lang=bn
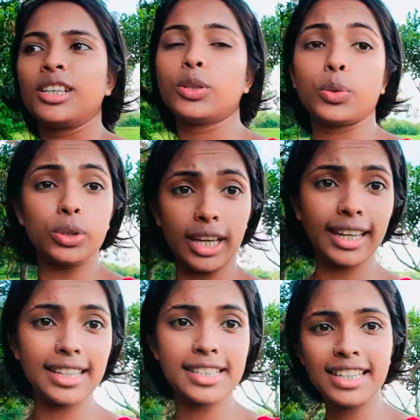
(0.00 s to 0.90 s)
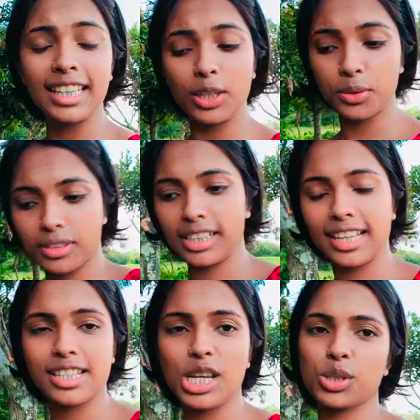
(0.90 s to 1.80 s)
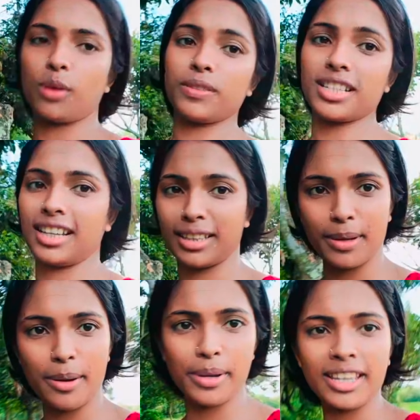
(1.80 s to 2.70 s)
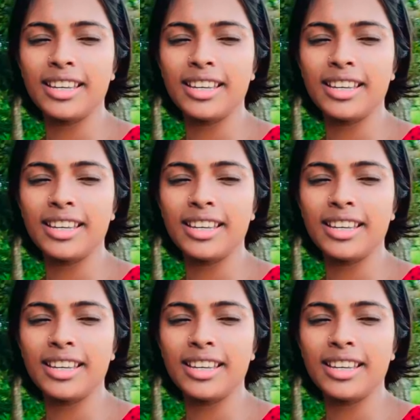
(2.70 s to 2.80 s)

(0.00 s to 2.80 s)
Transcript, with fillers: তো কোথায় গেছে কি করতে গেছে সবটা জানতে পারবে